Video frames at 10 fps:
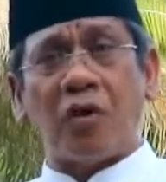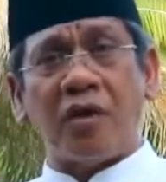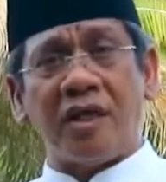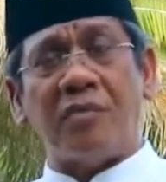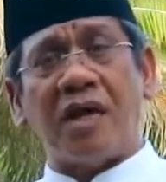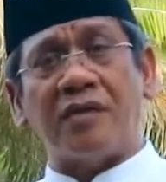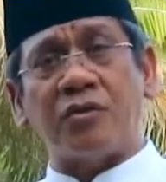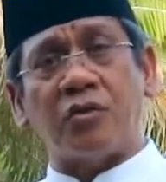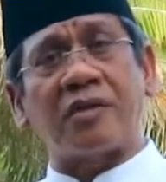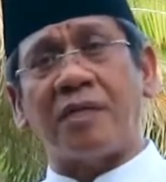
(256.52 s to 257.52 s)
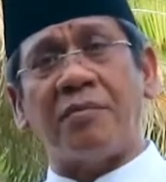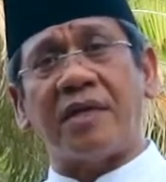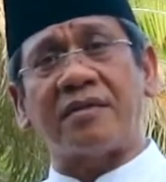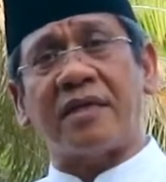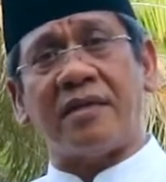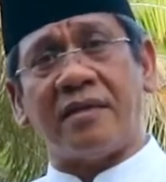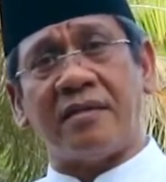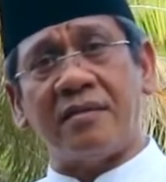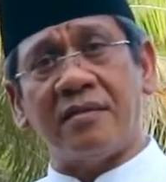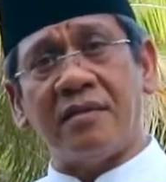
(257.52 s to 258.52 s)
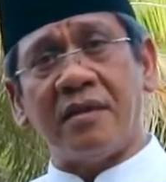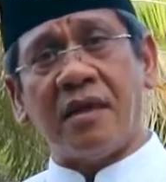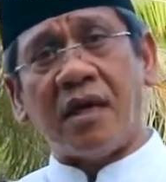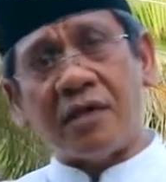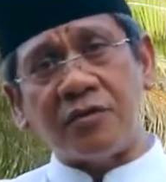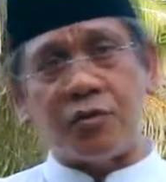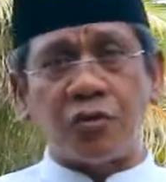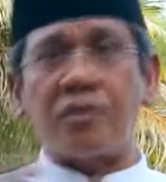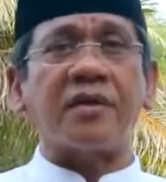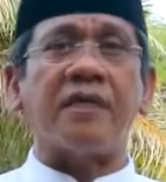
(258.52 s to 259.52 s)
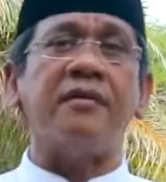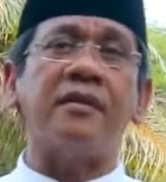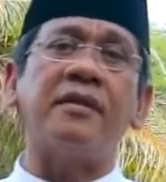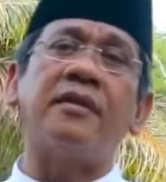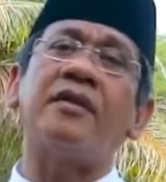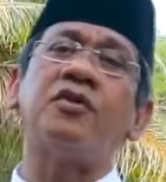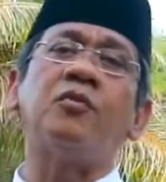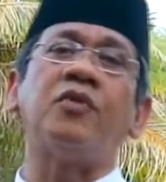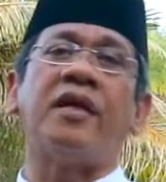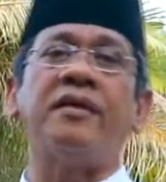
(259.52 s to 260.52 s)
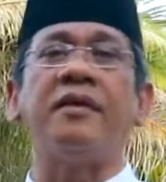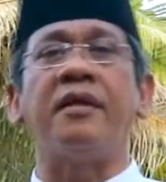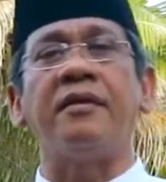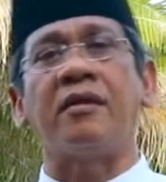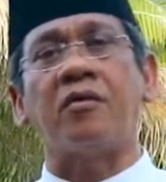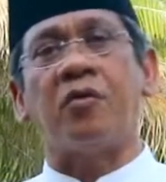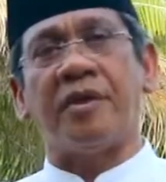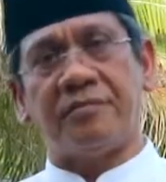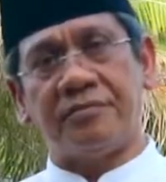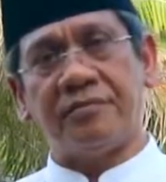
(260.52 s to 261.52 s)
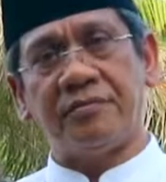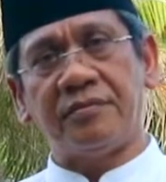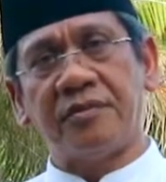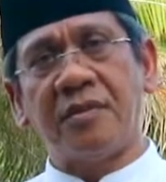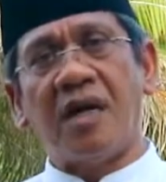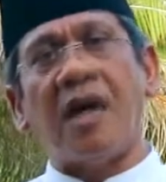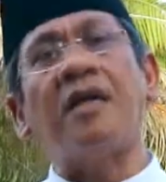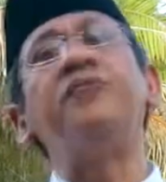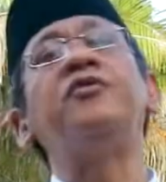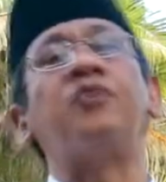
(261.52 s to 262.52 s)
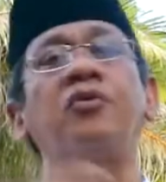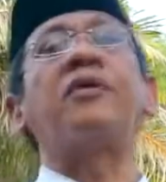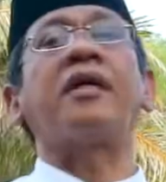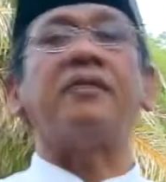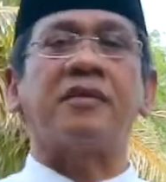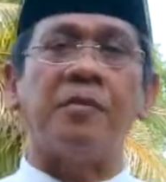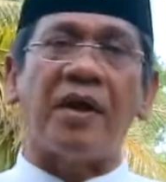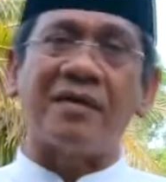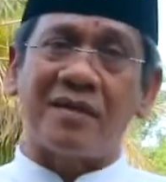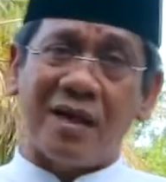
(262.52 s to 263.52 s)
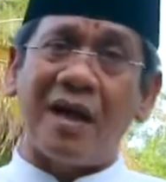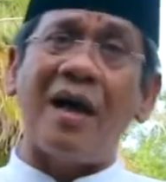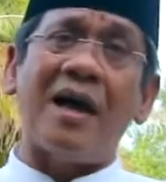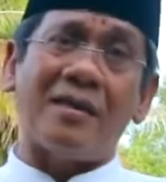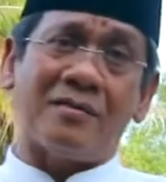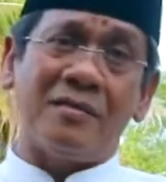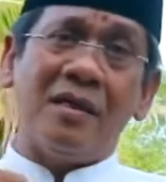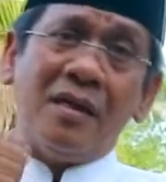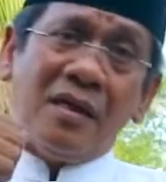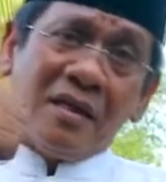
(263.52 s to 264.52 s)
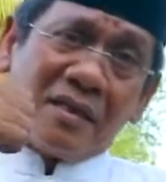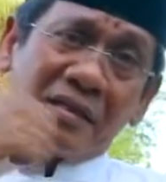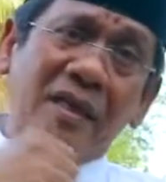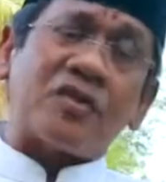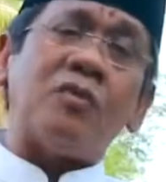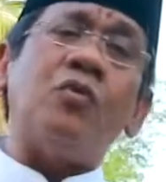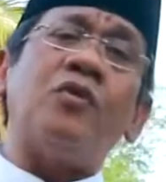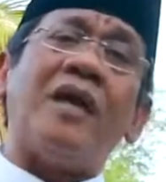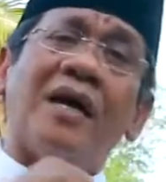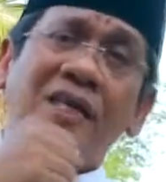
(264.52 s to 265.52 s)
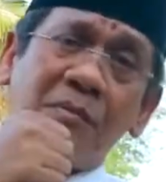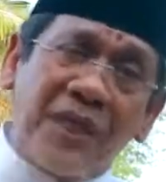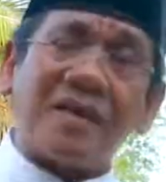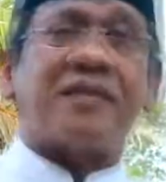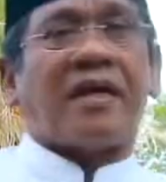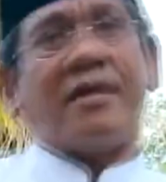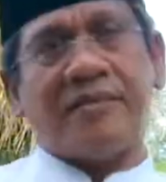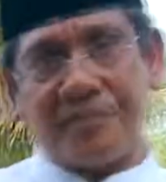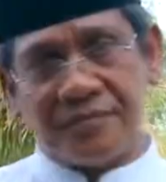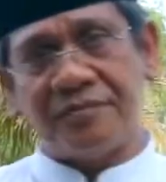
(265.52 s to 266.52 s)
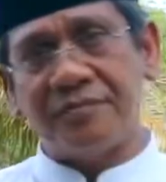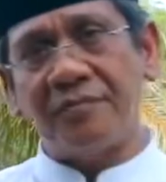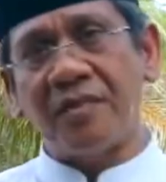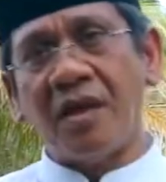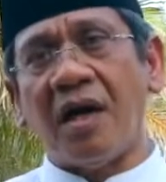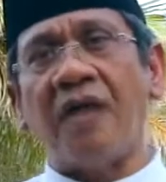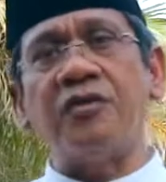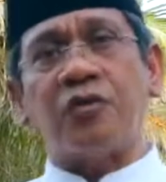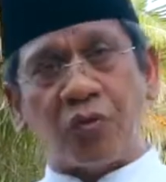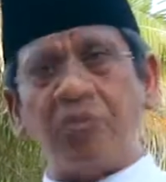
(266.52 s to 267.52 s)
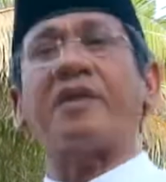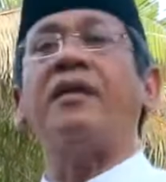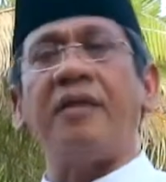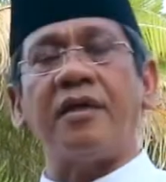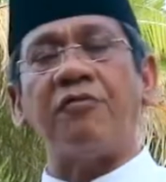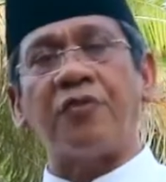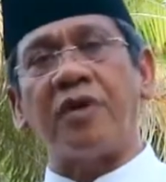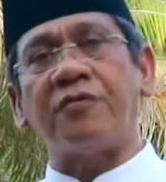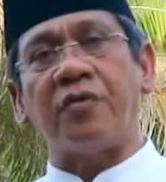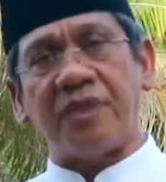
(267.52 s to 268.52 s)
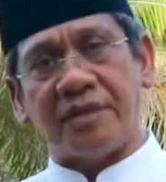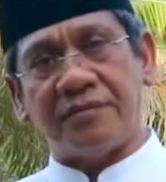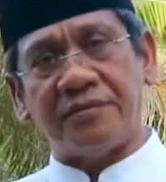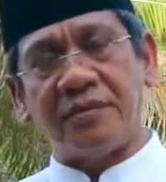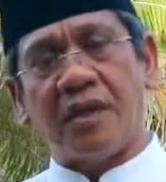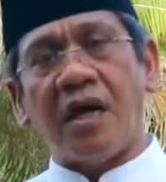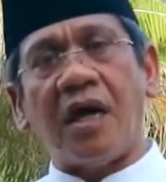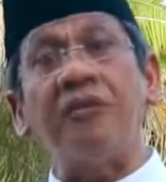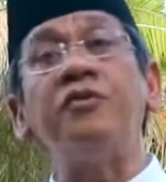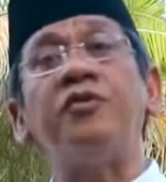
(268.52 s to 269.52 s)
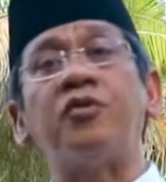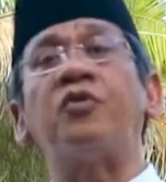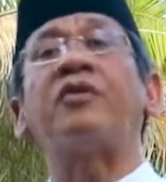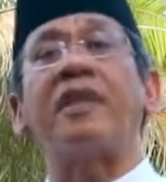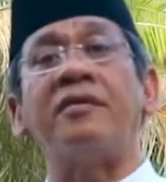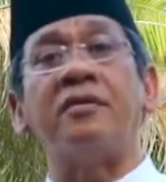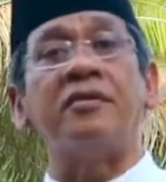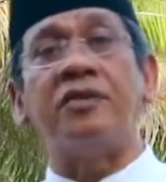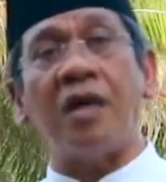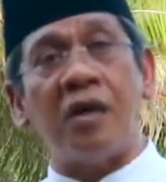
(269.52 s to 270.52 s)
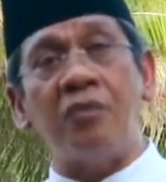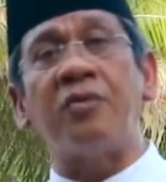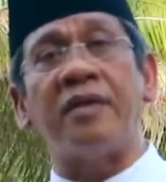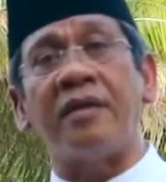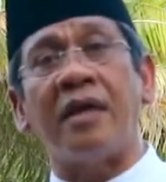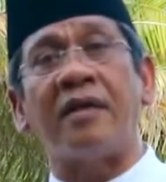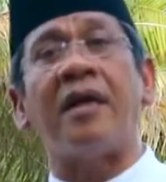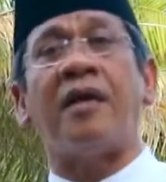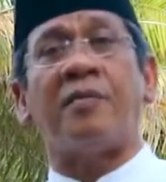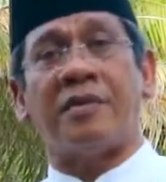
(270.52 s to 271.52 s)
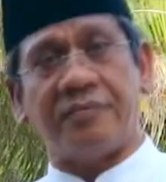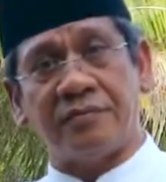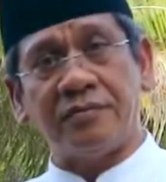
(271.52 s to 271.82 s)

kalau ingin menghancurkan bangsa ini, hancurkan generasi mudanya dengan narkoba hancurkan kebanggaan generasi muda akan bangsa. Hancurkan dengan foya-foya. Hancurkan jauh dari agama.